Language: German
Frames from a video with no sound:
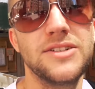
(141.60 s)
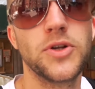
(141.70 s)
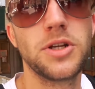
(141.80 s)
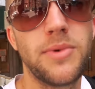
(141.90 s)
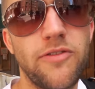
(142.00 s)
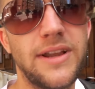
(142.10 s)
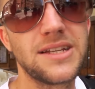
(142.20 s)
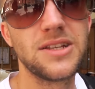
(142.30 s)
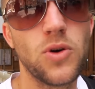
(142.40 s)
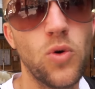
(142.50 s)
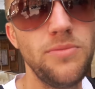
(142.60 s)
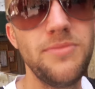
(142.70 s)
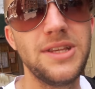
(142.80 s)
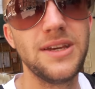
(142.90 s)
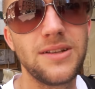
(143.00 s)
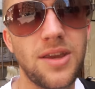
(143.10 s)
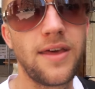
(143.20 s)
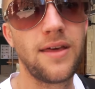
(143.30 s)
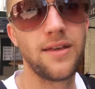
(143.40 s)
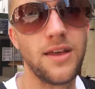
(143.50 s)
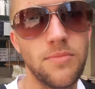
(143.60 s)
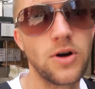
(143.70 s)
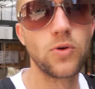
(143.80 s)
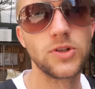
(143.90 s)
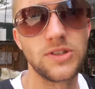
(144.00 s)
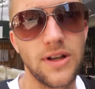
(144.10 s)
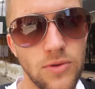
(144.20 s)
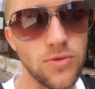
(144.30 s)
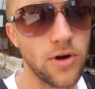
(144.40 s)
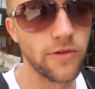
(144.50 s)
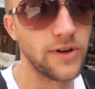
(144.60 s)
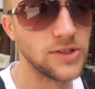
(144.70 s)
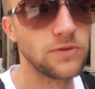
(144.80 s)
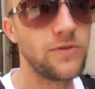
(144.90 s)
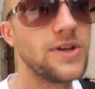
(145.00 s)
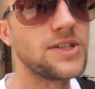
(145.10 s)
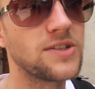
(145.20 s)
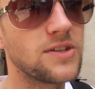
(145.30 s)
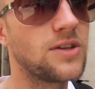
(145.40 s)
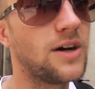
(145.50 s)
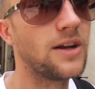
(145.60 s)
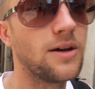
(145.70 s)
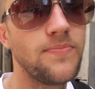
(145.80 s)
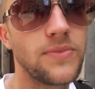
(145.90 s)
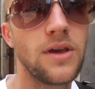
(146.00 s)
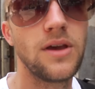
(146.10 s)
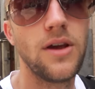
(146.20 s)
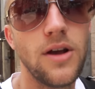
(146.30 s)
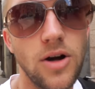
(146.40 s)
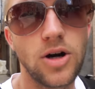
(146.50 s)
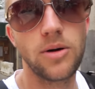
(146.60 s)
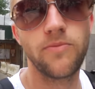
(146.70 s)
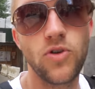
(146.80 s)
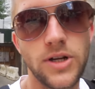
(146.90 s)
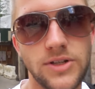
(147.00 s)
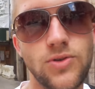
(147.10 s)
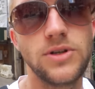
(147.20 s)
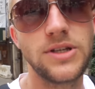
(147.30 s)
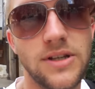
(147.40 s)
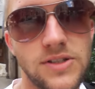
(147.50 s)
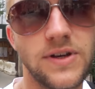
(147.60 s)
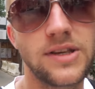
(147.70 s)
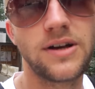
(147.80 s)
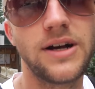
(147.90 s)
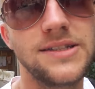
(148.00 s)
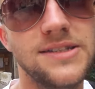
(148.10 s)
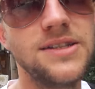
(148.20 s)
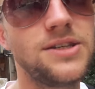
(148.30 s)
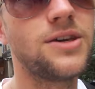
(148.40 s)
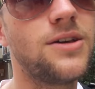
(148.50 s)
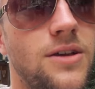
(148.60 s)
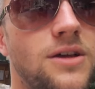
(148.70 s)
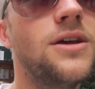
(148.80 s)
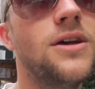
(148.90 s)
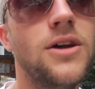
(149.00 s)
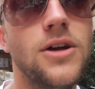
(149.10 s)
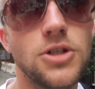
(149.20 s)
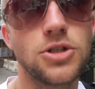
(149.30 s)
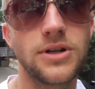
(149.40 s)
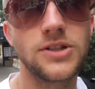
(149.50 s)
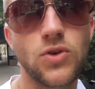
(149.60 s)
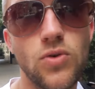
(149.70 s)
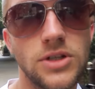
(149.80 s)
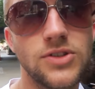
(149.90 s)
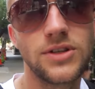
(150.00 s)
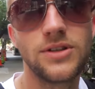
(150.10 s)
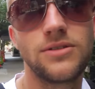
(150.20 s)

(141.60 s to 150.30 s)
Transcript: sollte man vielleicht nicht unbedingt im August nach New York fahren, so wie wir es jetzt getan haben. Obwohl natürlich das Wetter an sich schon ganz cool ist